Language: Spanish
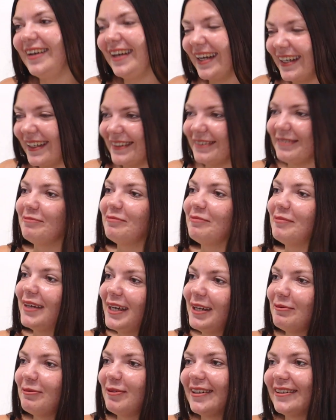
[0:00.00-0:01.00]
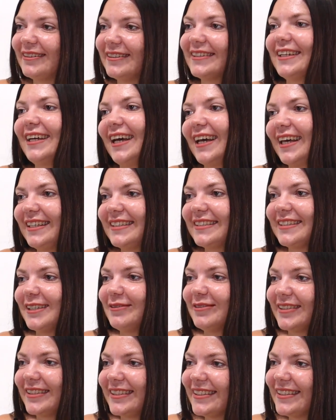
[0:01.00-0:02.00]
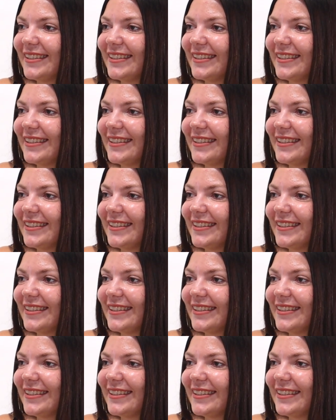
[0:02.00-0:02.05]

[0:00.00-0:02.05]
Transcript: Hola, bien, bueno, aquí estamos.